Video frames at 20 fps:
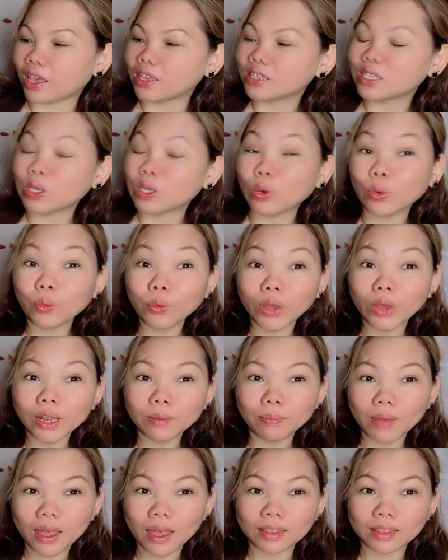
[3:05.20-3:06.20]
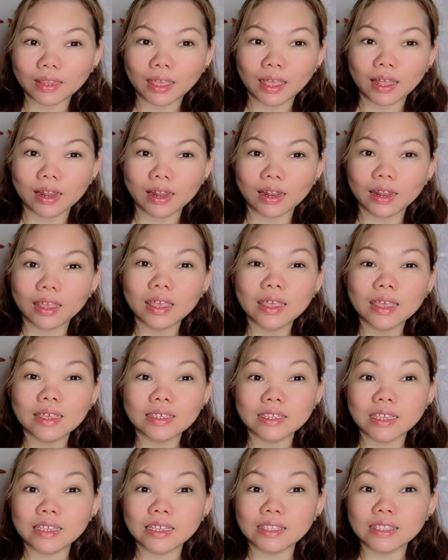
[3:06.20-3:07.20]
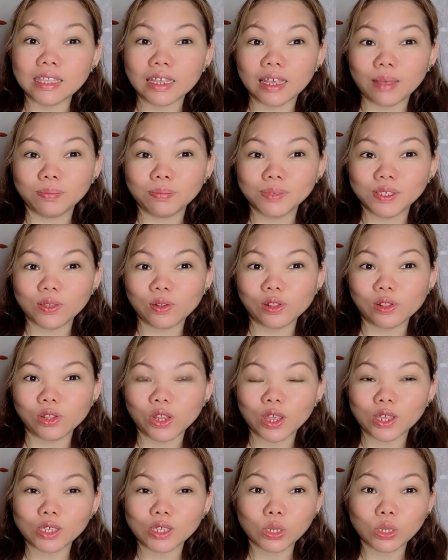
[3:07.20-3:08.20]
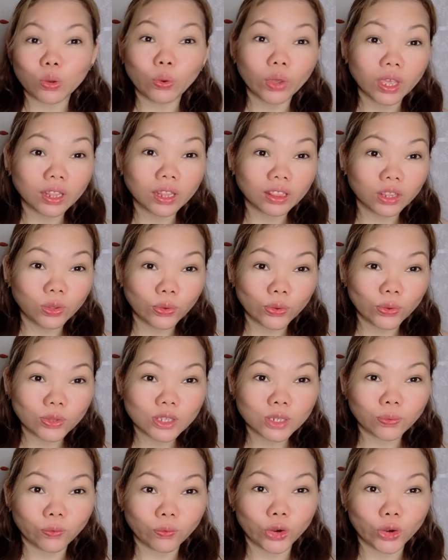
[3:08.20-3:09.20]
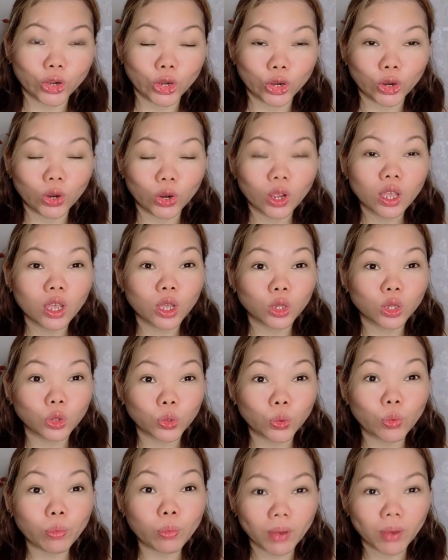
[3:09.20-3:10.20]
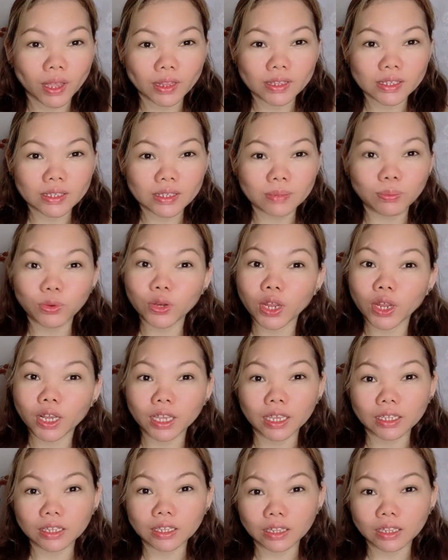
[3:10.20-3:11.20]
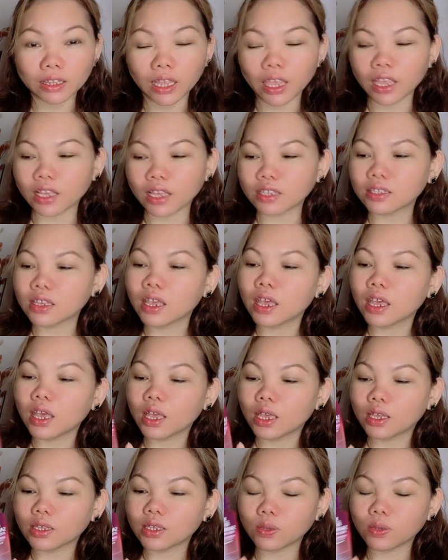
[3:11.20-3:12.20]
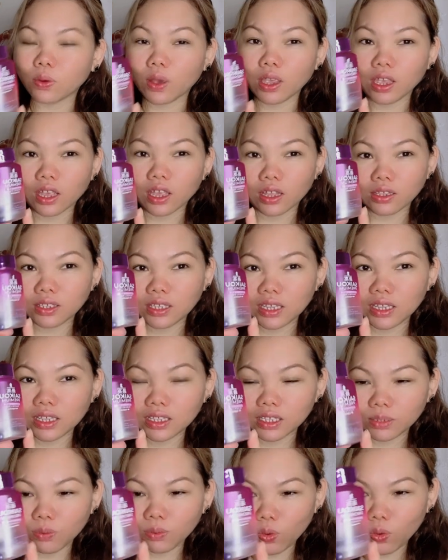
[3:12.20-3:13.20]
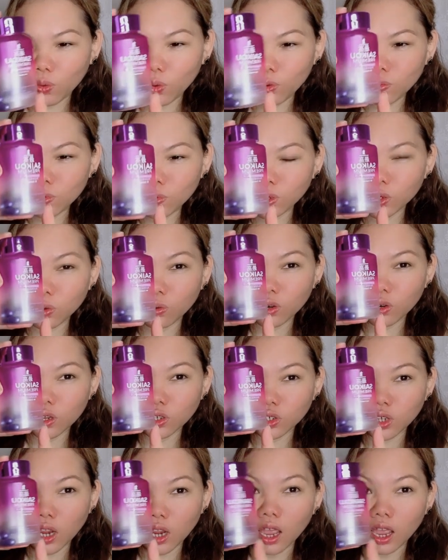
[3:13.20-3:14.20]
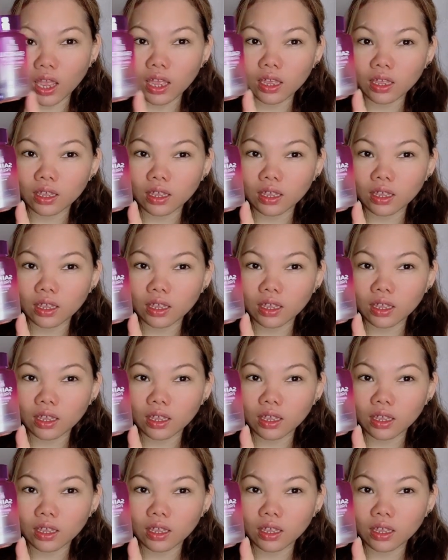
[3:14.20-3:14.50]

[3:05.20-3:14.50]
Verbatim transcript: is yung one bottle, 60 capsule na. So, it goods for 2 months mo nang iti-take. So, ayan, since mauubos ko na siya,